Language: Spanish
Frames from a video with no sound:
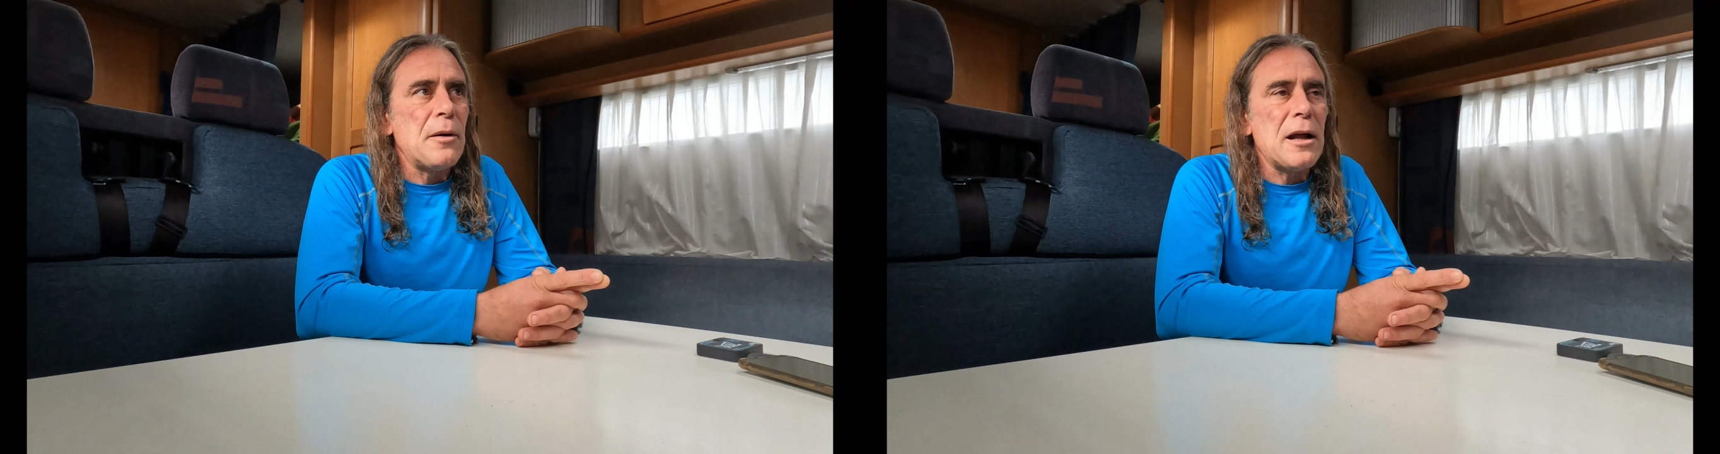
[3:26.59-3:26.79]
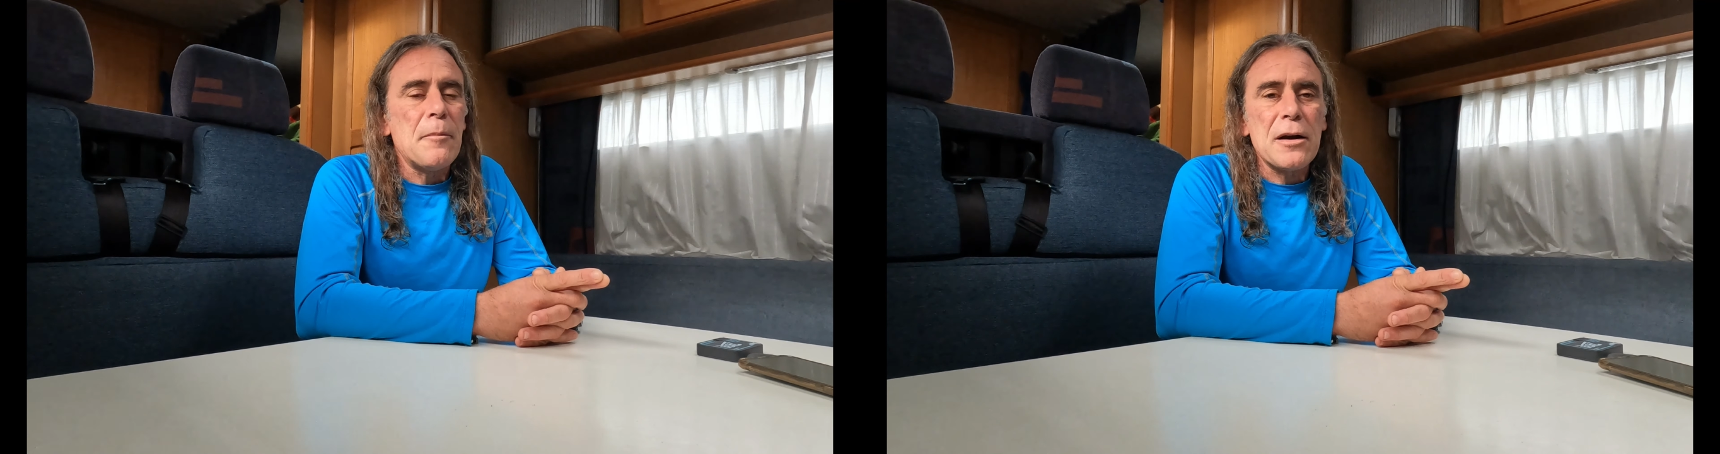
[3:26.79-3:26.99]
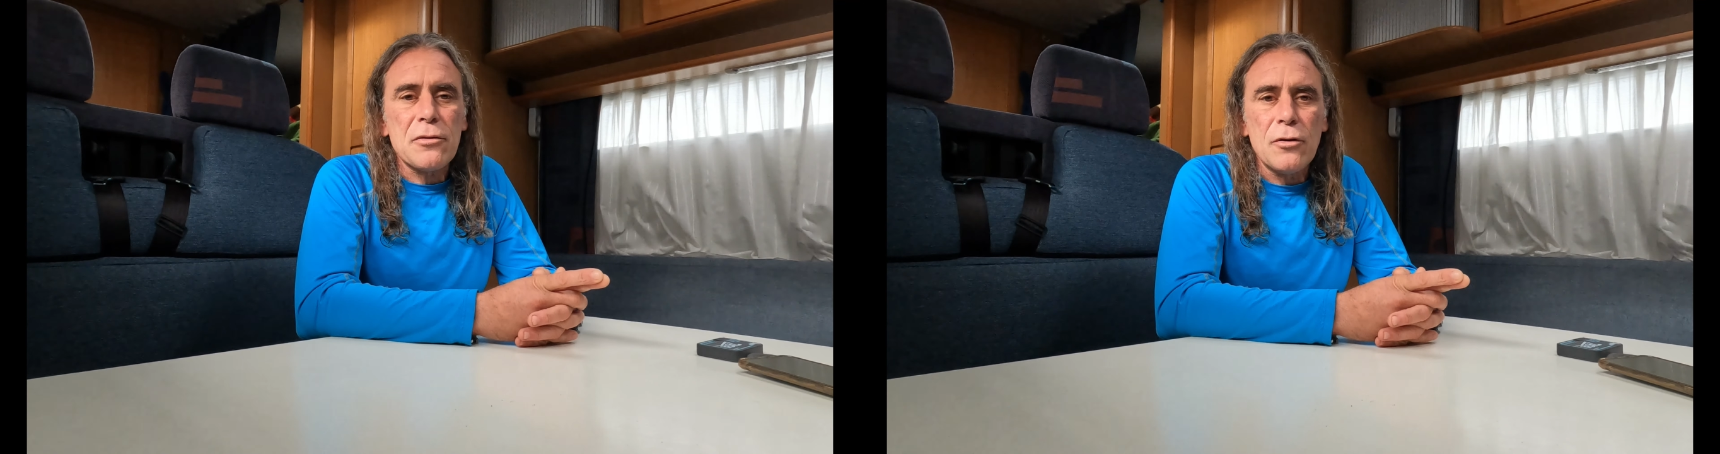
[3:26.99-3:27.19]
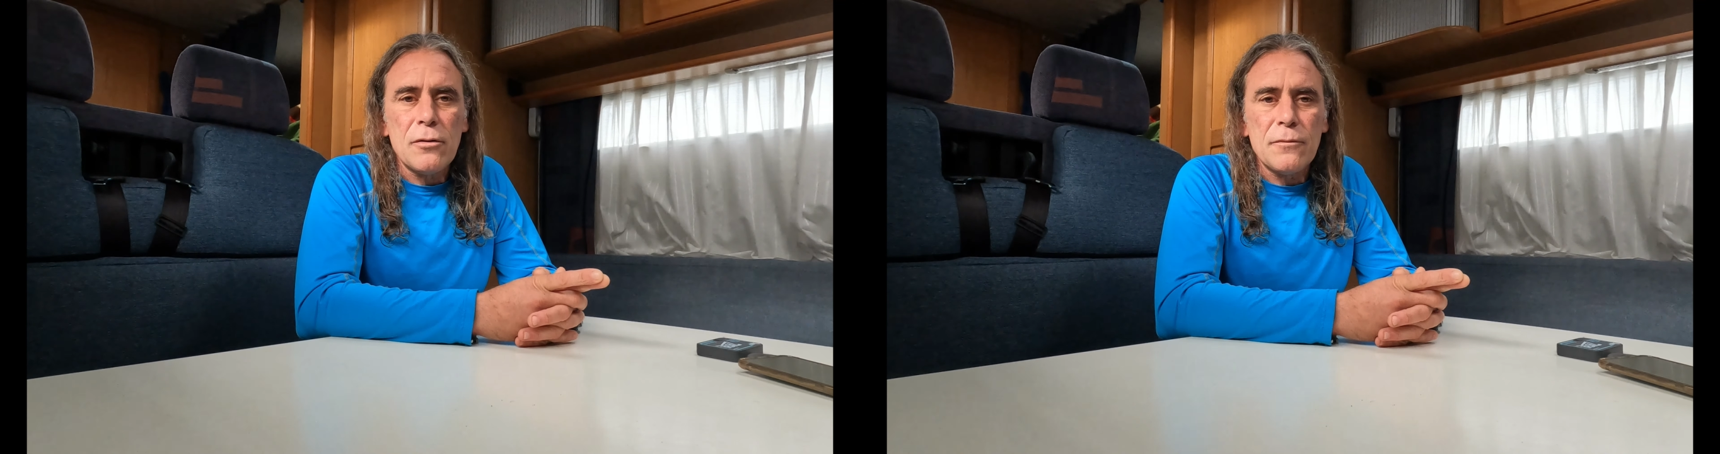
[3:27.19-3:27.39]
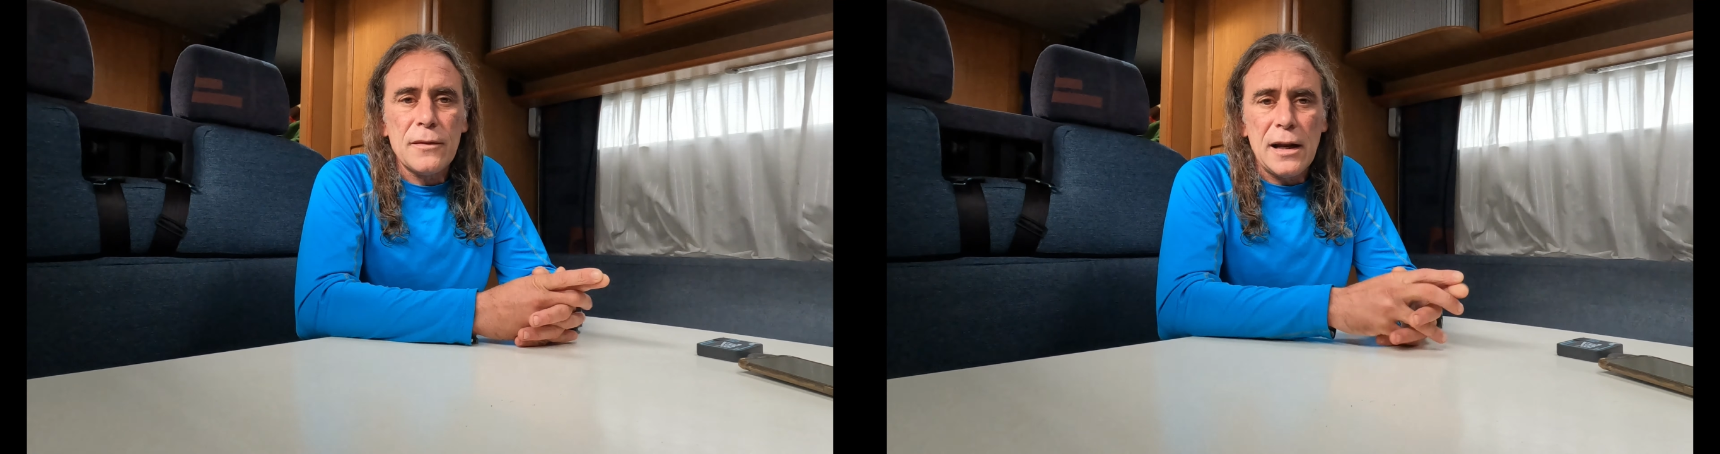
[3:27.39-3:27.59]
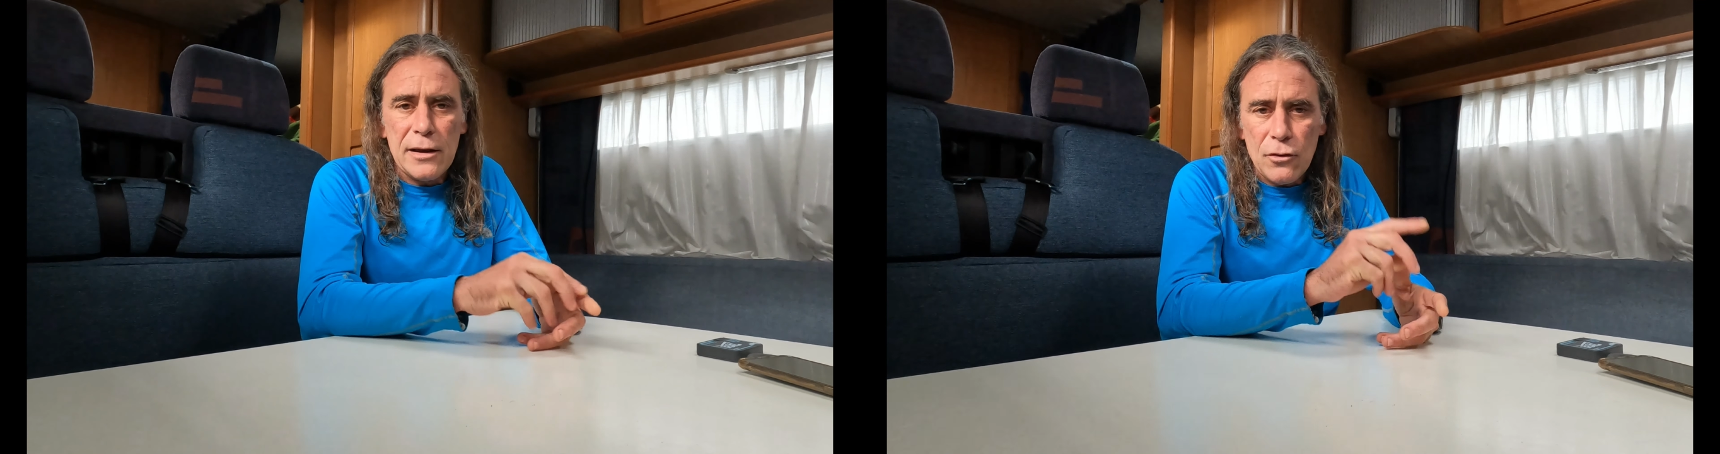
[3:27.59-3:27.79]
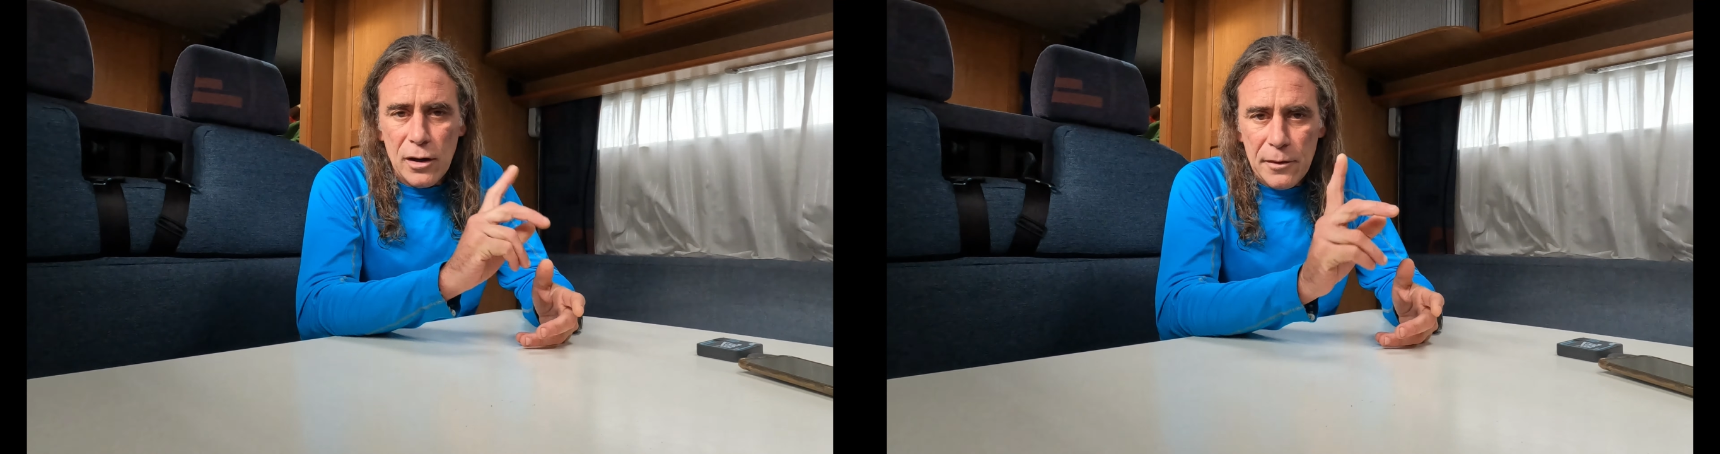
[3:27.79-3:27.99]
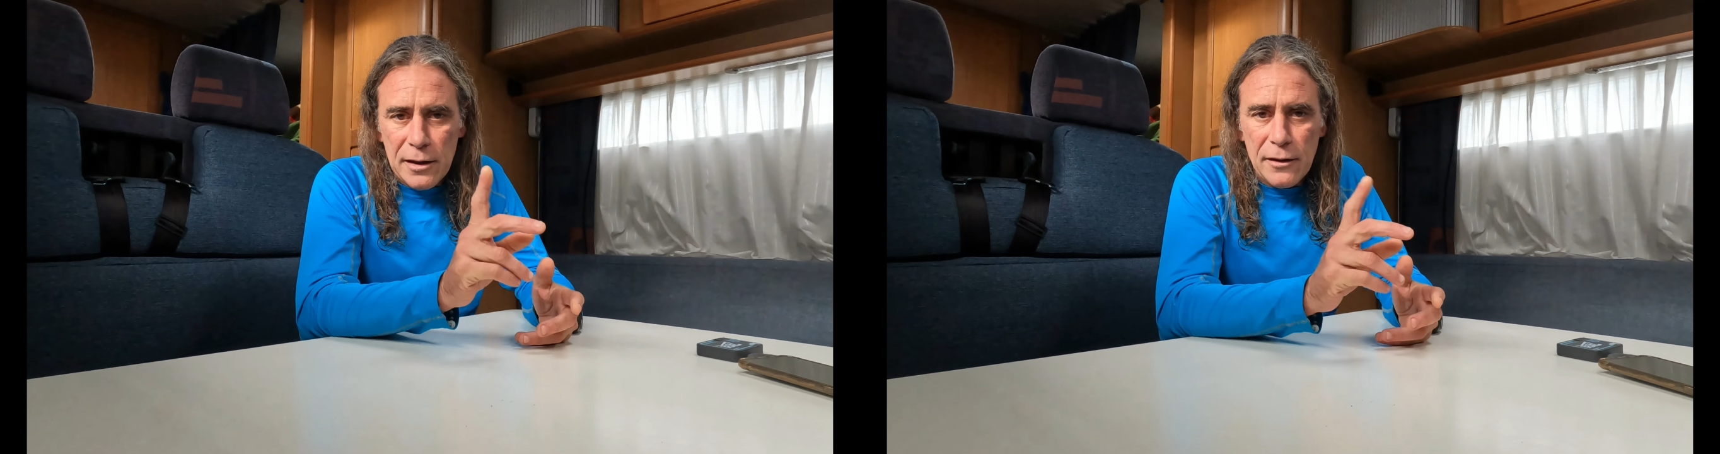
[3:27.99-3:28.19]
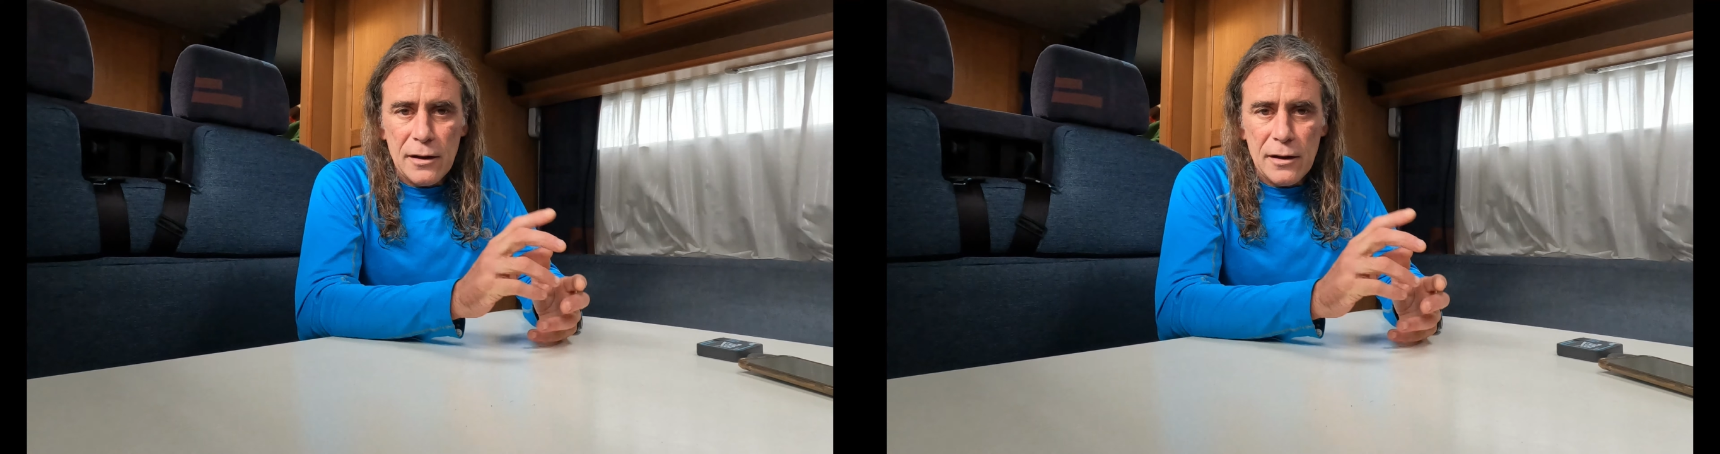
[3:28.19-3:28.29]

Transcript: para marzo del año que viene,